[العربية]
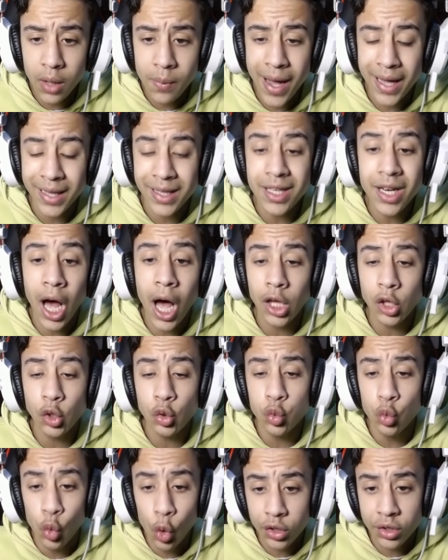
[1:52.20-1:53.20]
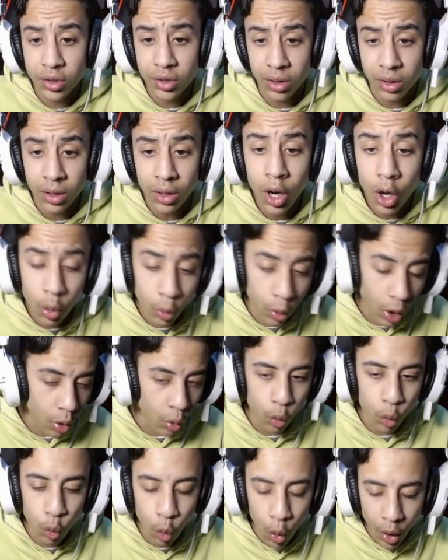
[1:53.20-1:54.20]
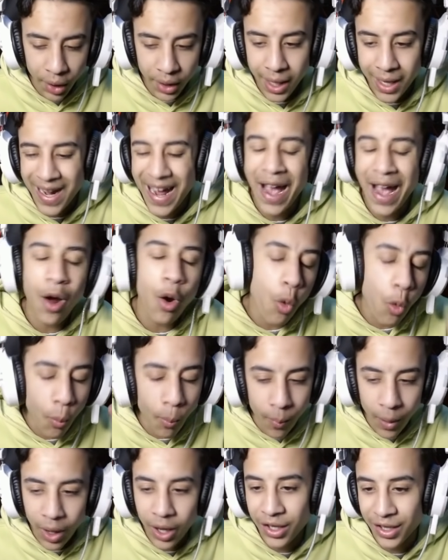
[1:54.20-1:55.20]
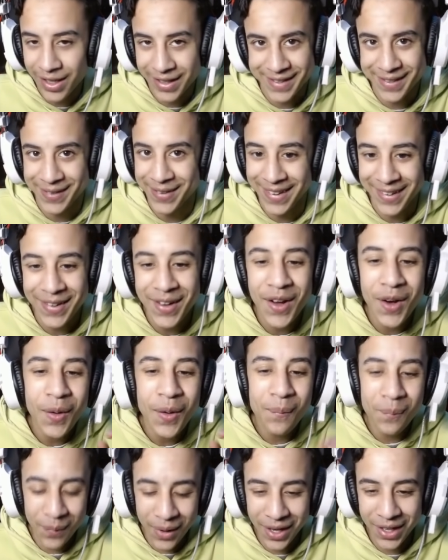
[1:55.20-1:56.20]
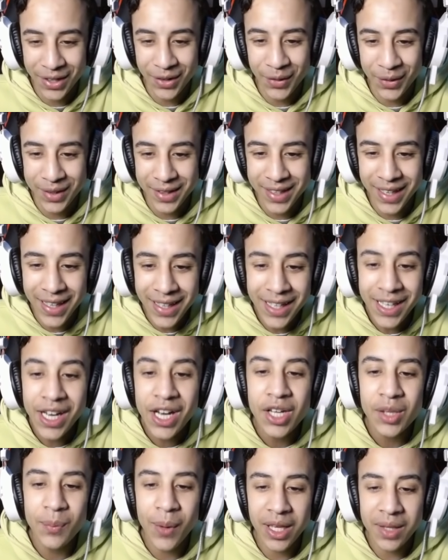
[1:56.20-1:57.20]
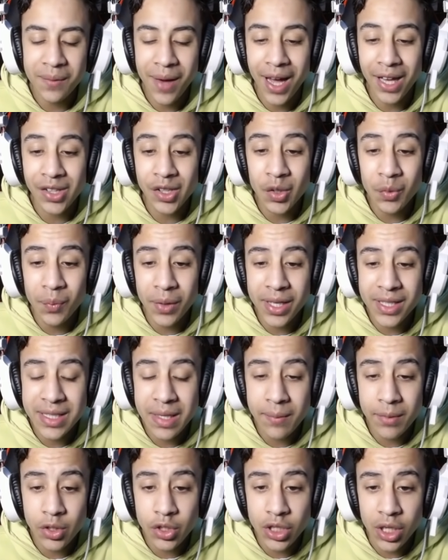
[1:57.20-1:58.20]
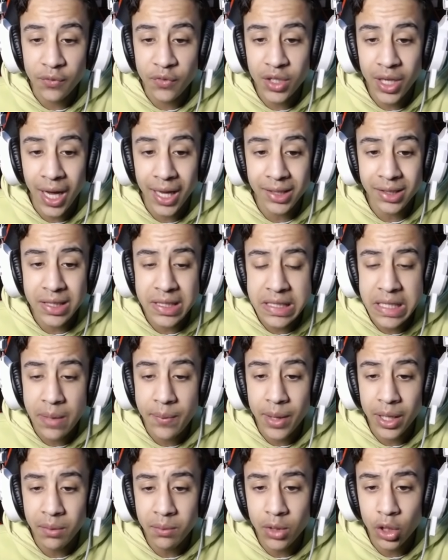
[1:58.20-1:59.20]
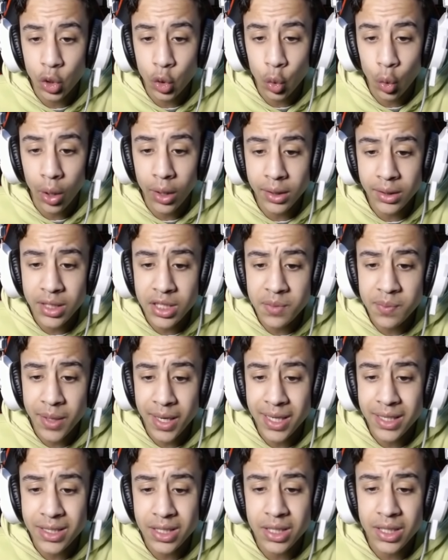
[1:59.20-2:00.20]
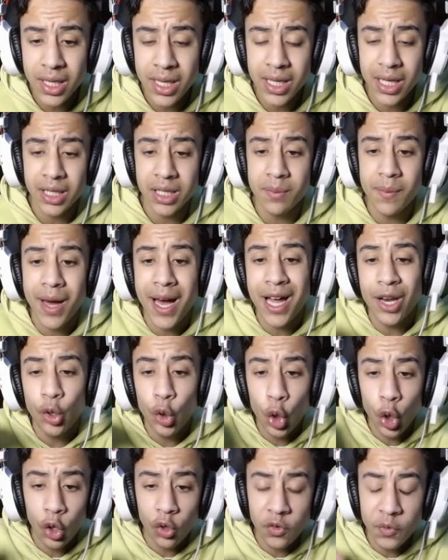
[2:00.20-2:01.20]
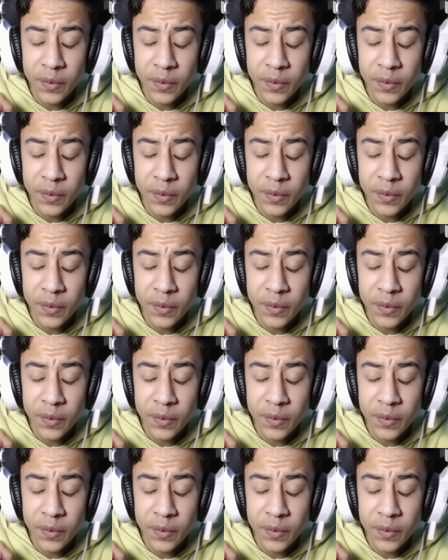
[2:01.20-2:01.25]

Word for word: بعدين حط ووتر او ووتر او ميه ميه اوكي بعد ما حط الميه زي ما انتم شايفين حط سلابات من الكوارتز بحيث ان هي تبقى على الاحرف